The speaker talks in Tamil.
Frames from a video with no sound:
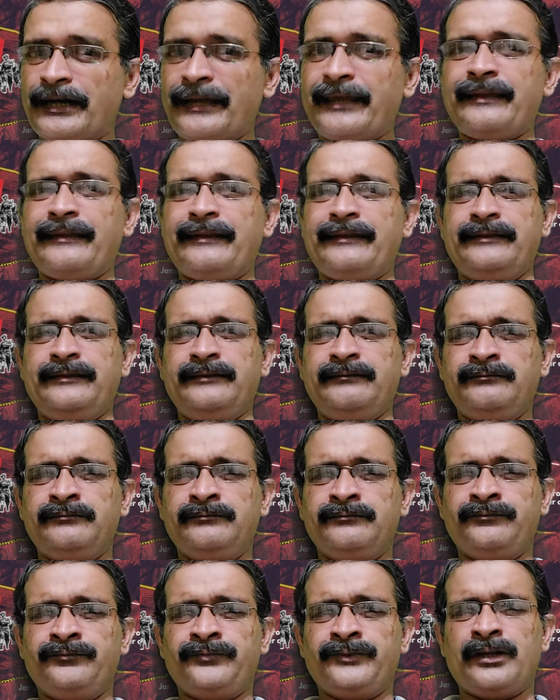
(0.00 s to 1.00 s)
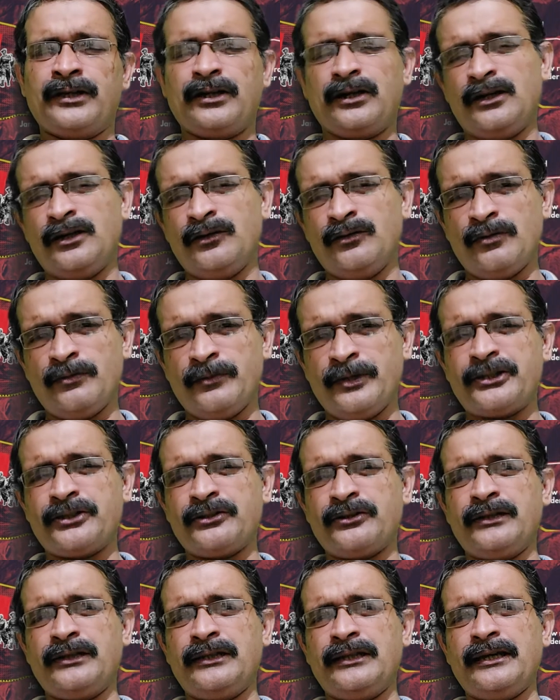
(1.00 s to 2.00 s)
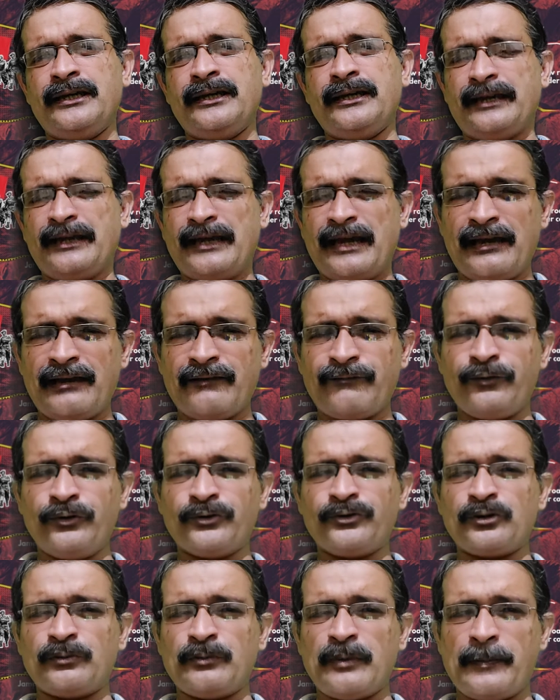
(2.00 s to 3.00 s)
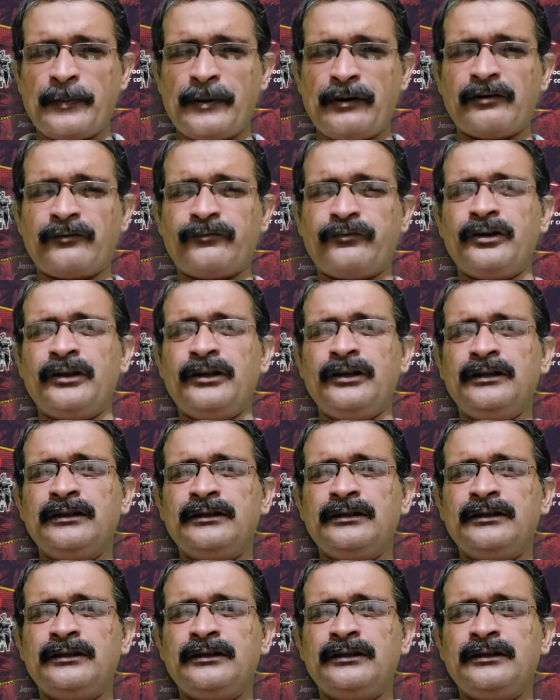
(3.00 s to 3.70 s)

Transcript: கிடையாது இராணுவம் மட்டும் இல்லை ஏர்ஃபோர்ஸ் ரொம்ப பவர்ஃபுல்